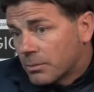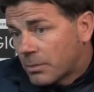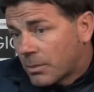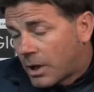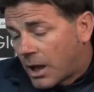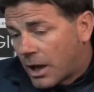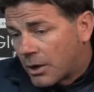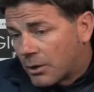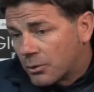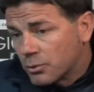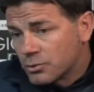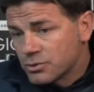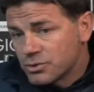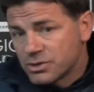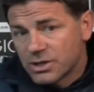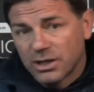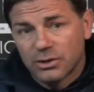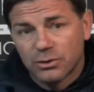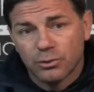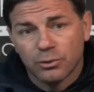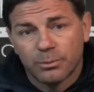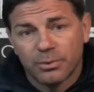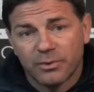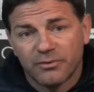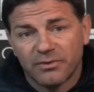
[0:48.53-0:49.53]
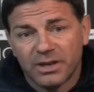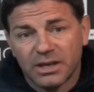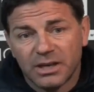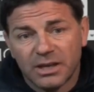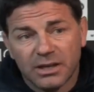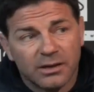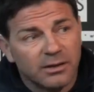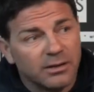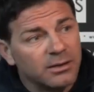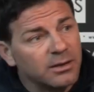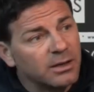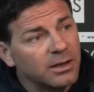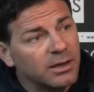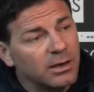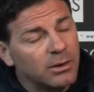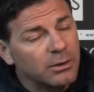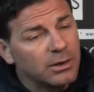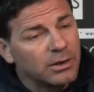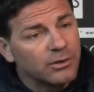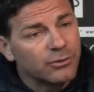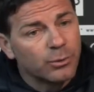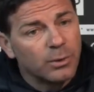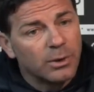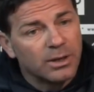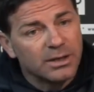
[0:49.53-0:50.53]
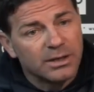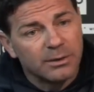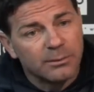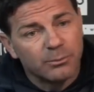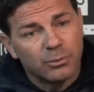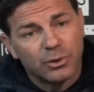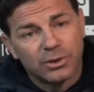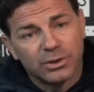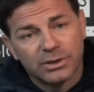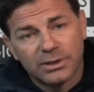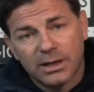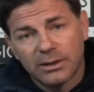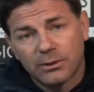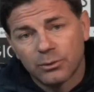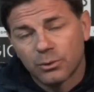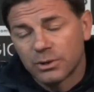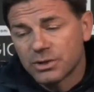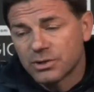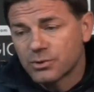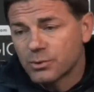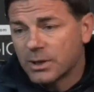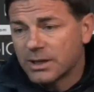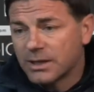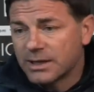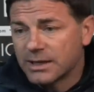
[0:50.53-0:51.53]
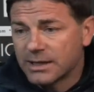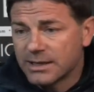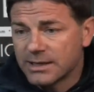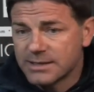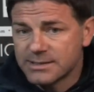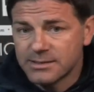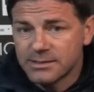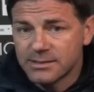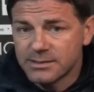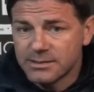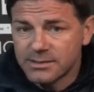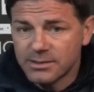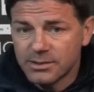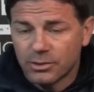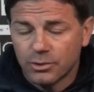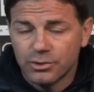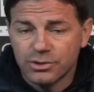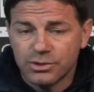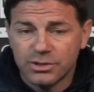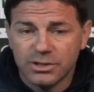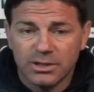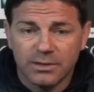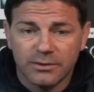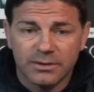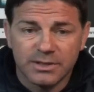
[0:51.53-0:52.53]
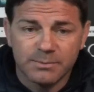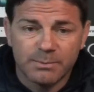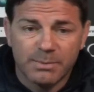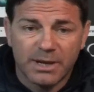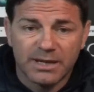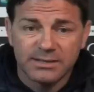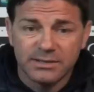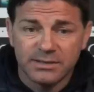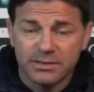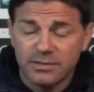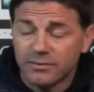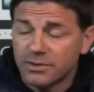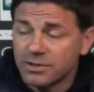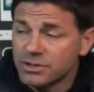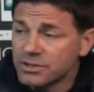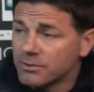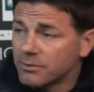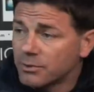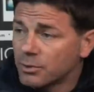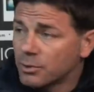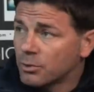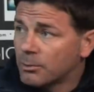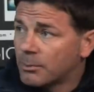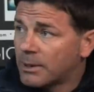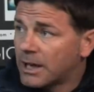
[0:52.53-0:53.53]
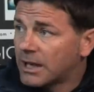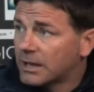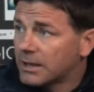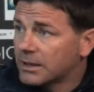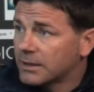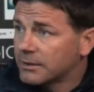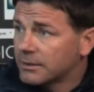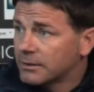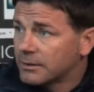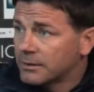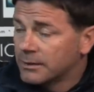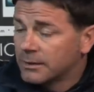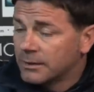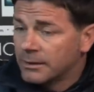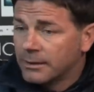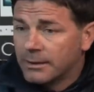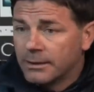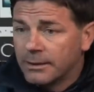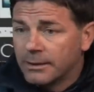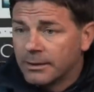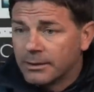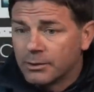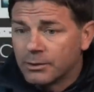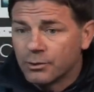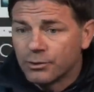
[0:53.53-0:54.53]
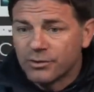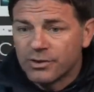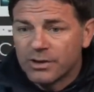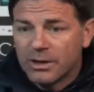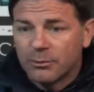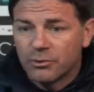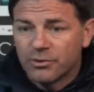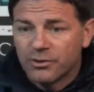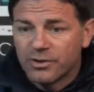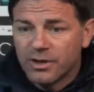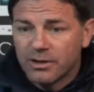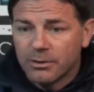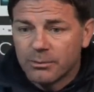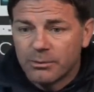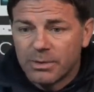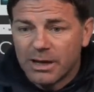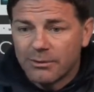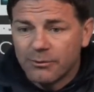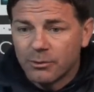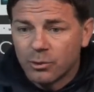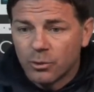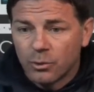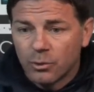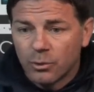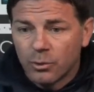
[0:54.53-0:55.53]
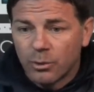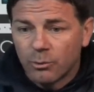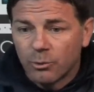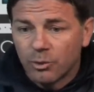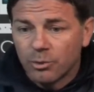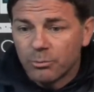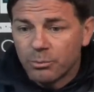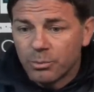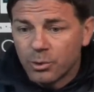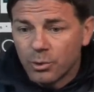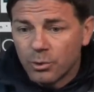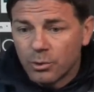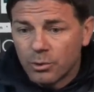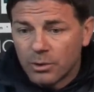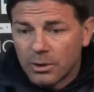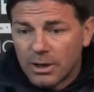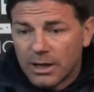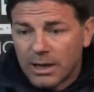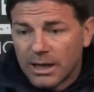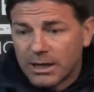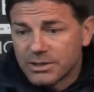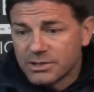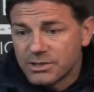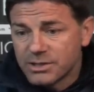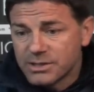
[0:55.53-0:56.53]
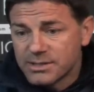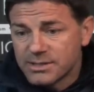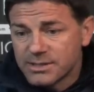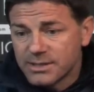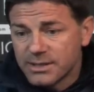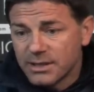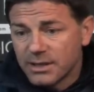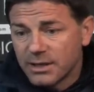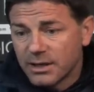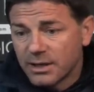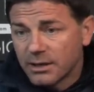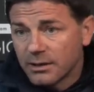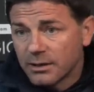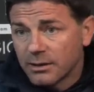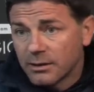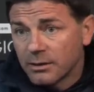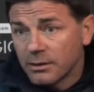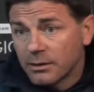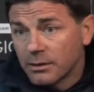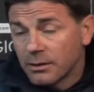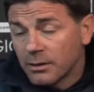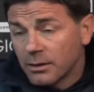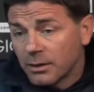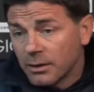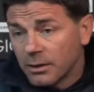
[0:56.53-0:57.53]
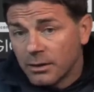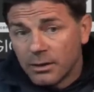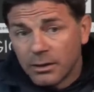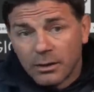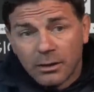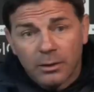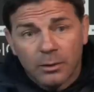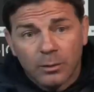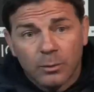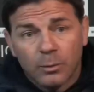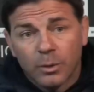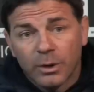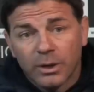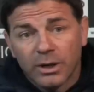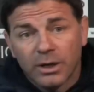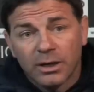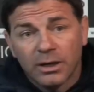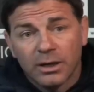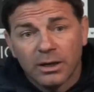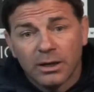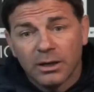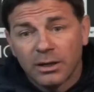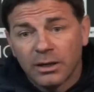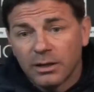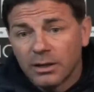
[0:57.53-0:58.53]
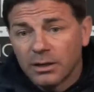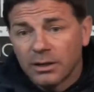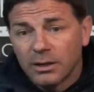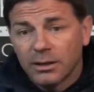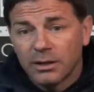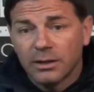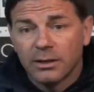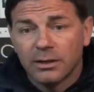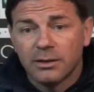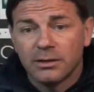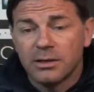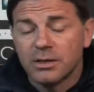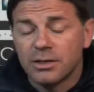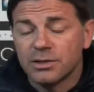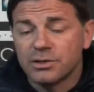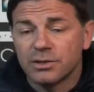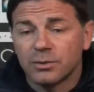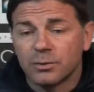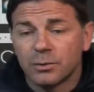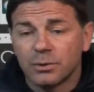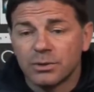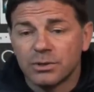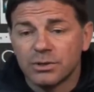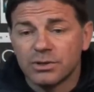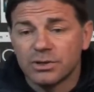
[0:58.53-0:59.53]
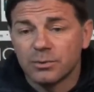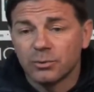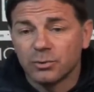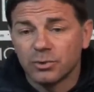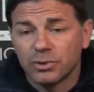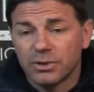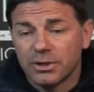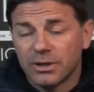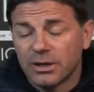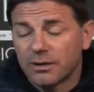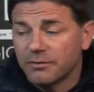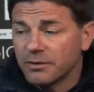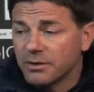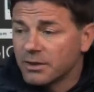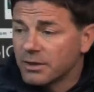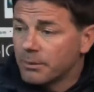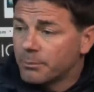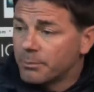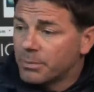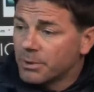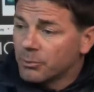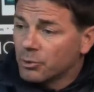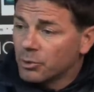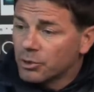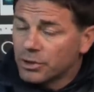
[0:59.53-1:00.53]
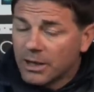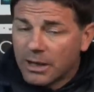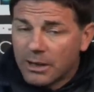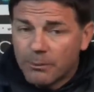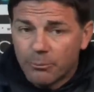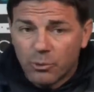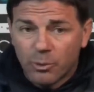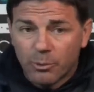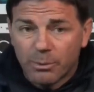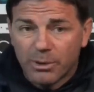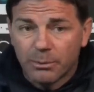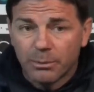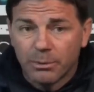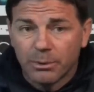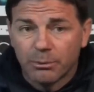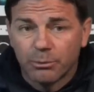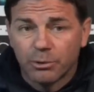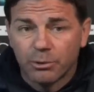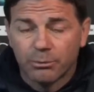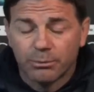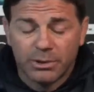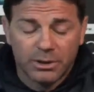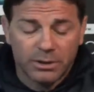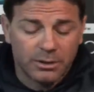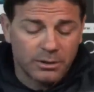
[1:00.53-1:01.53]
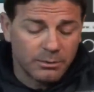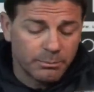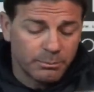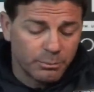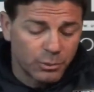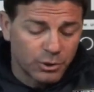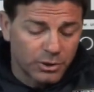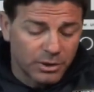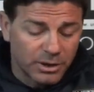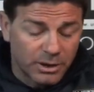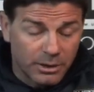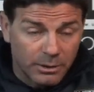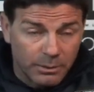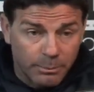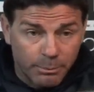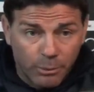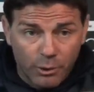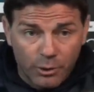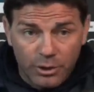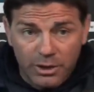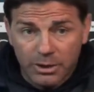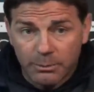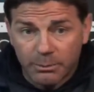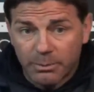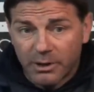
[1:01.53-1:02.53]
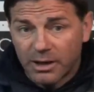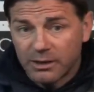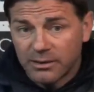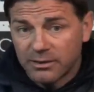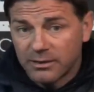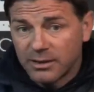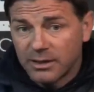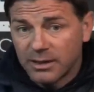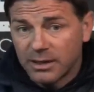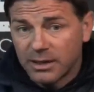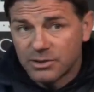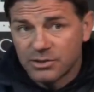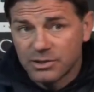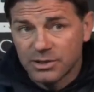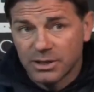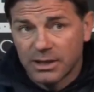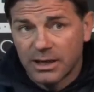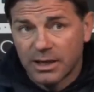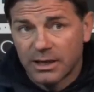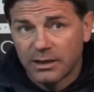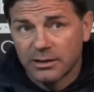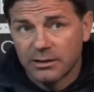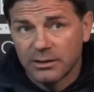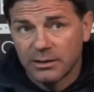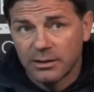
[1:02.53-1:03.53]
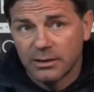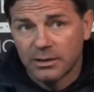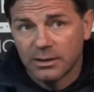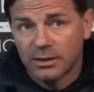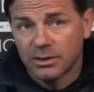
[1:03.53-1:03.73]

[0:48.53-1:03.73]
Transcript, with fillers: annunciato venerdì che era una squadra importante, una squadra che se si concedeva spazi ci facevano male. Non siamo stati bravi con l'uomo in più a gestire quei 10-15 minuti della fine del primo tempo per, per, poter poi ripartire, cercare di